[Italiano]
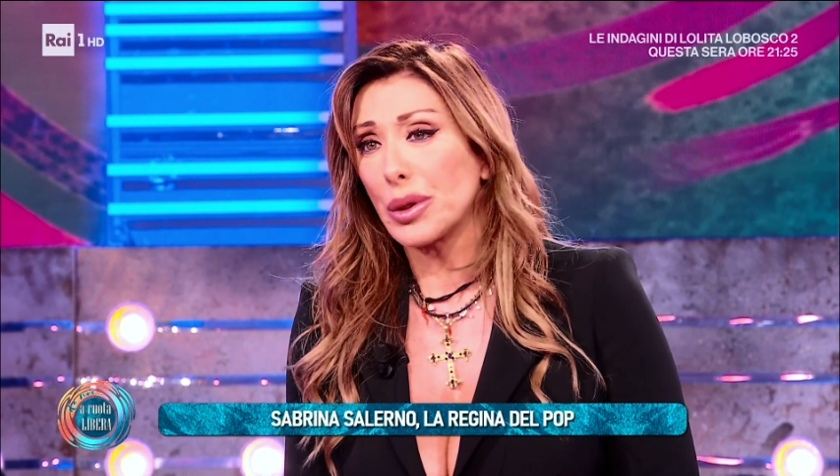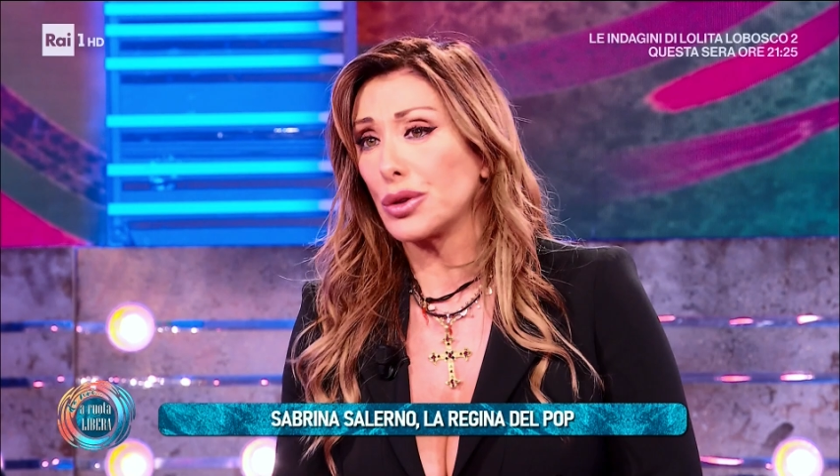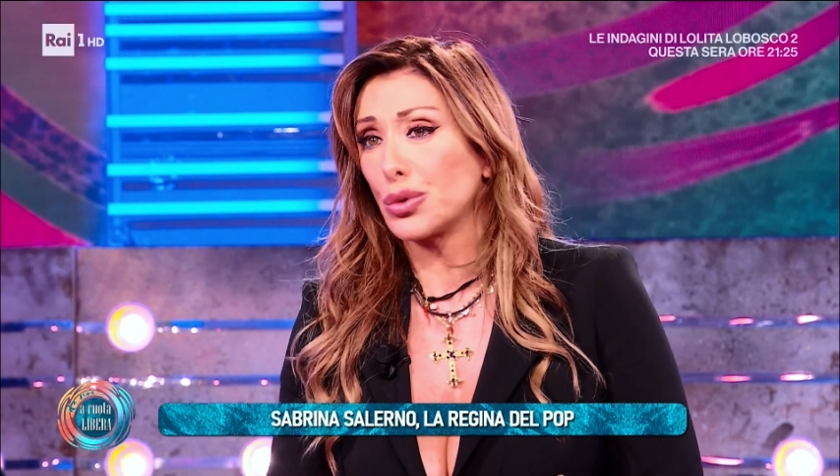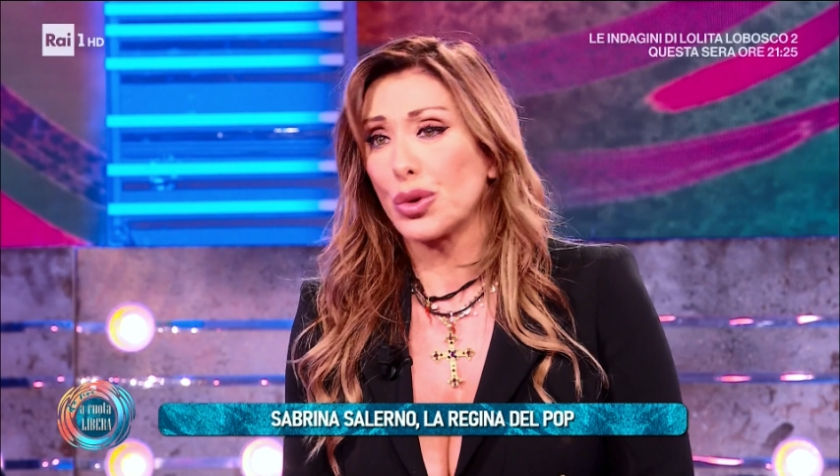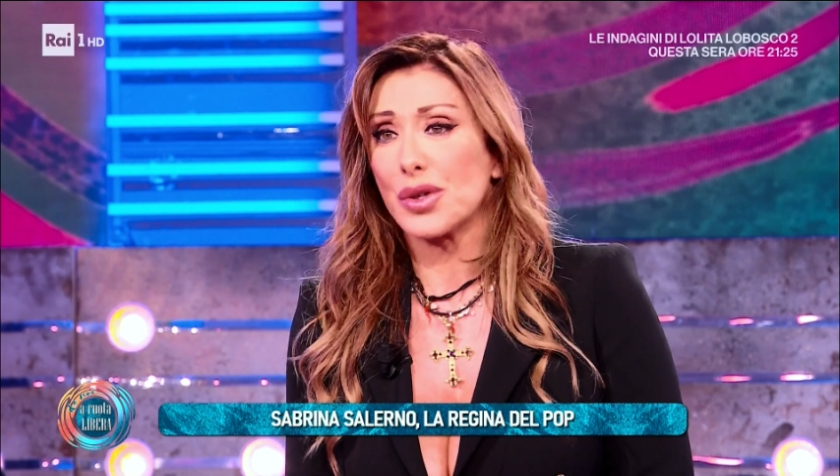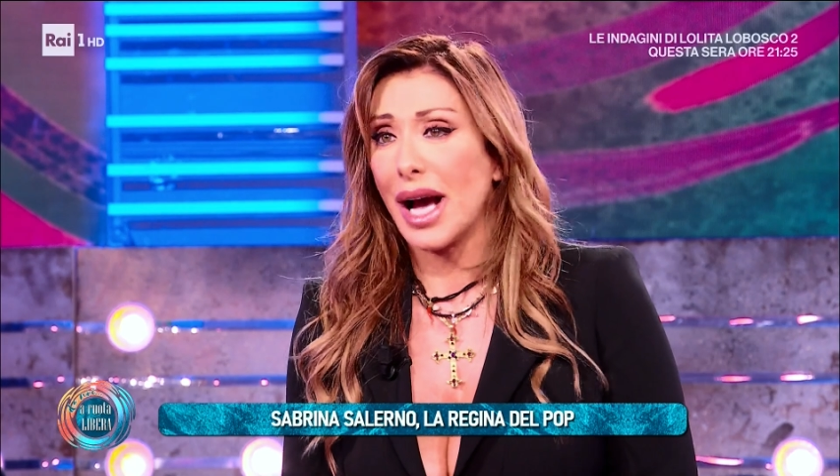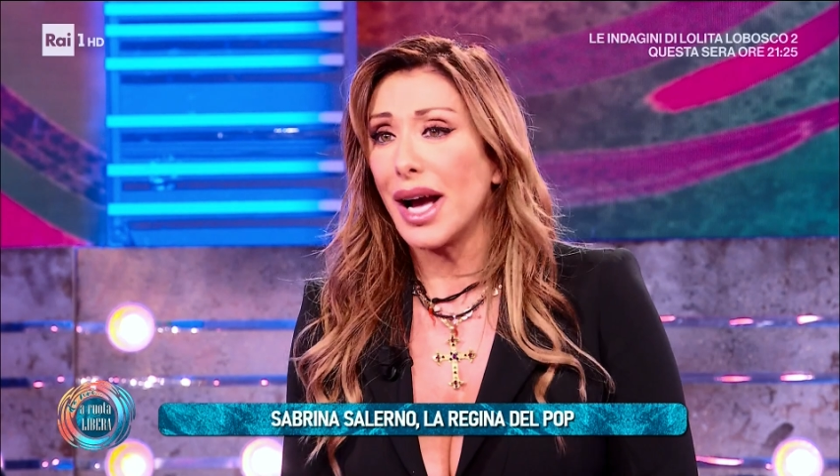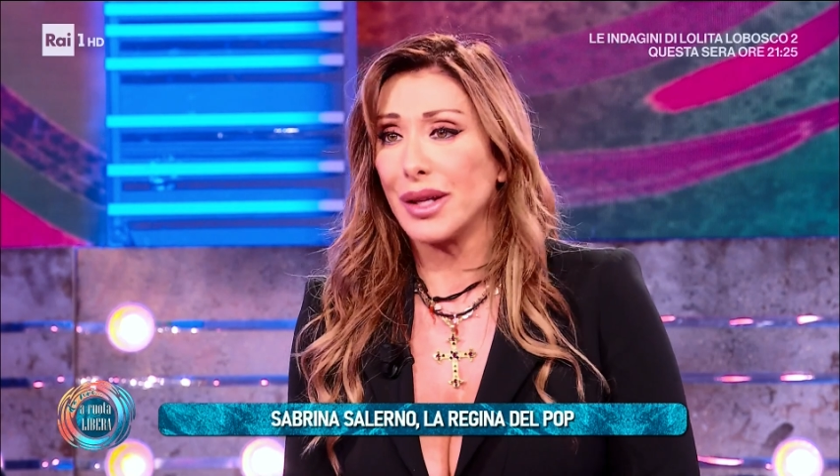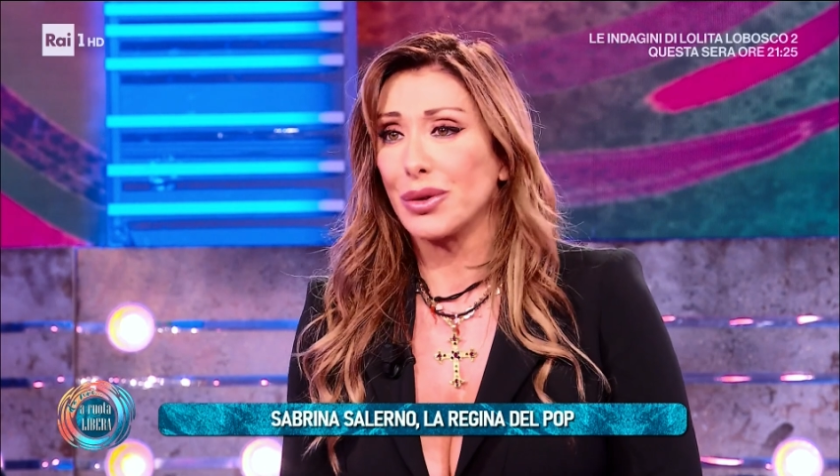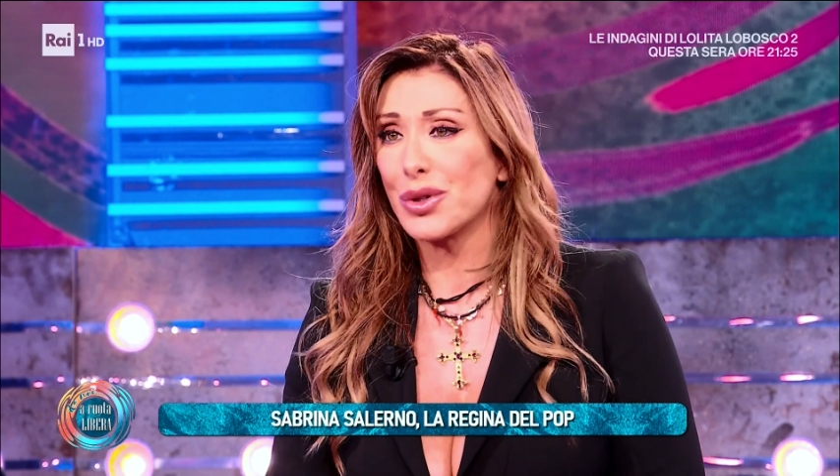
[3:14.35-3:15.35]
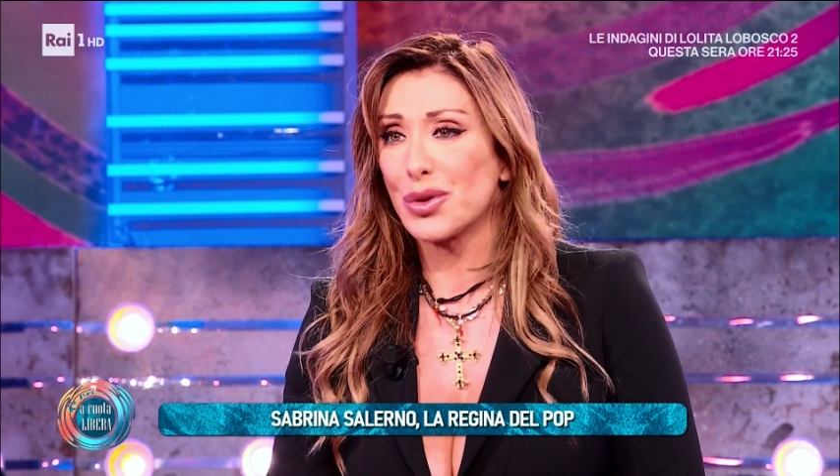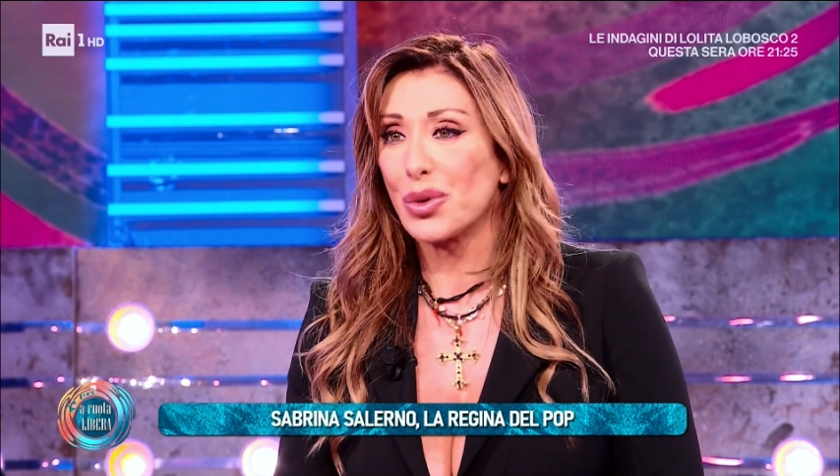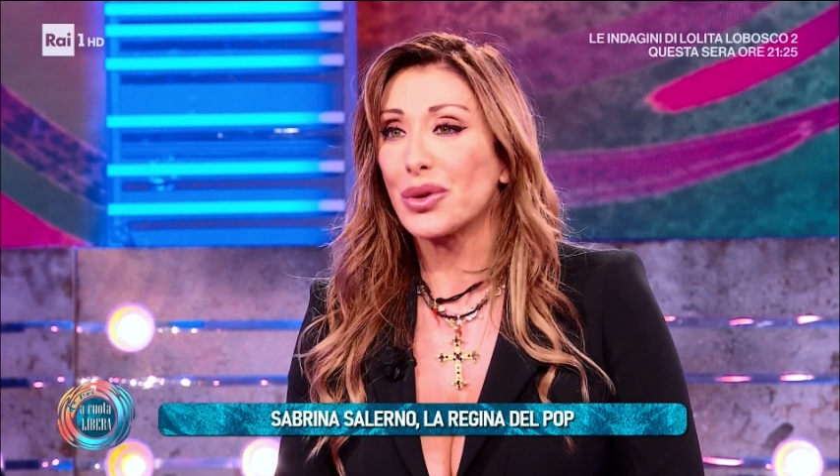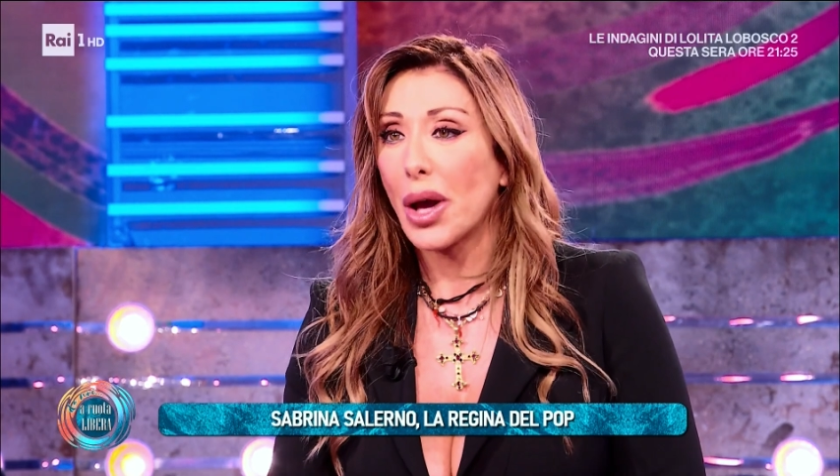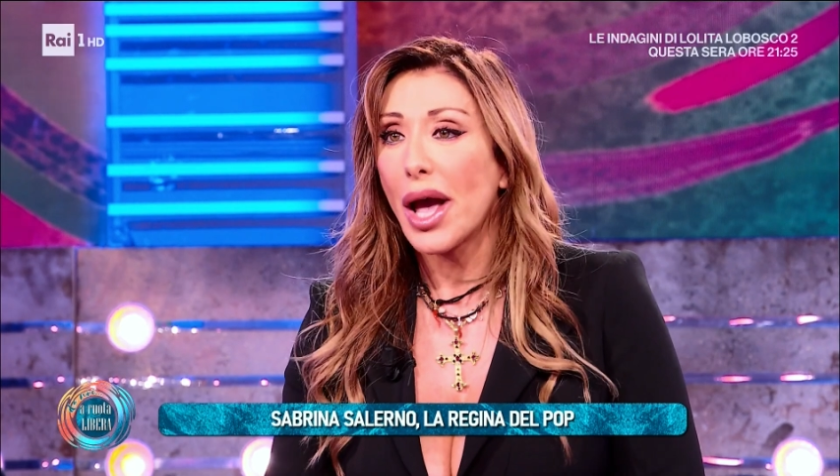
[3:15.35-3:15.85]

perché tu lo sai, questo un,